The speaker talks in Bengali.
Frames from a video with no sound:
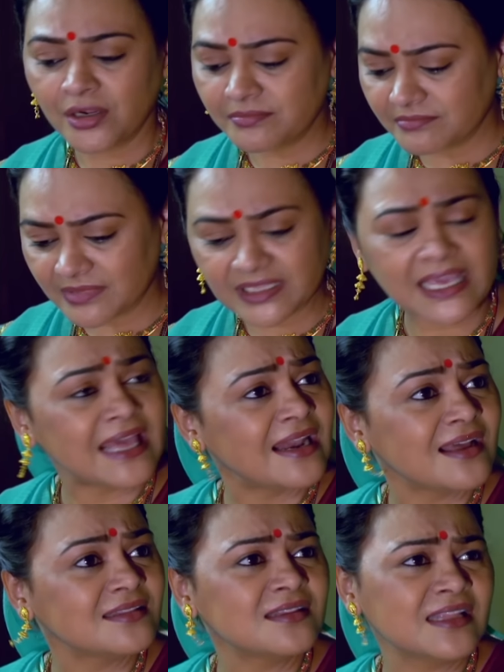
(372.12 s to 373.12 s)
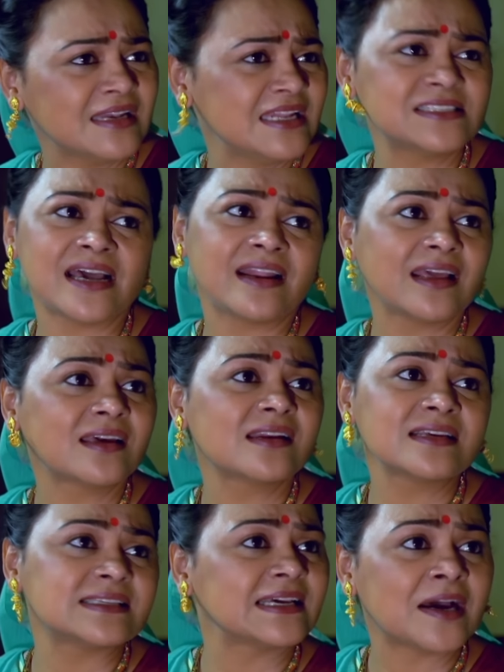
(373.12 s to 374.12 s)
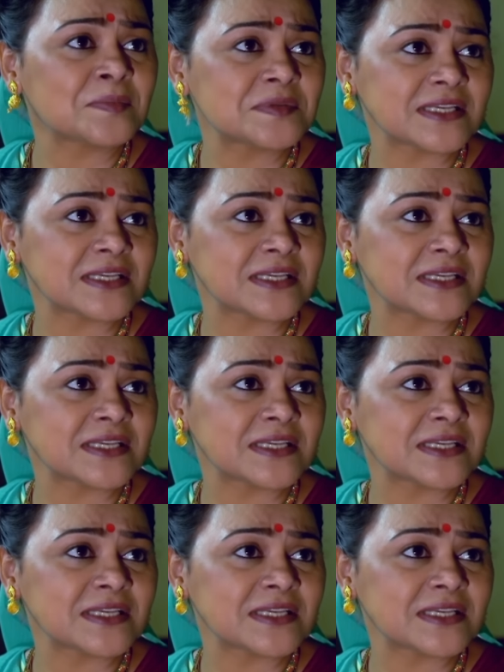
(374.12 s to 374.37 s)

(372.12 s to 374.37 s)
আর দিল্লি যাবে বলছিল কাল কি একটা